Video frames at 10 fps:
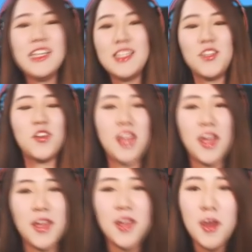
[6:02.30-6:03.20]
이렇게
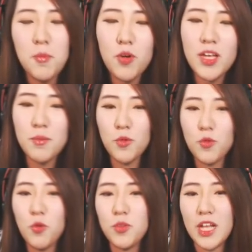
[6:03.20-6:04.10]

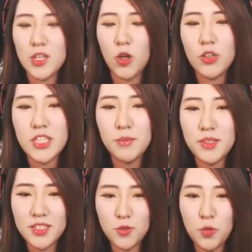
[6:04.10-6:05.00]
포켓몬고보다 더
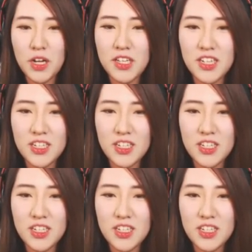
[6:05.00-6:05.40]
재밌는 오락기를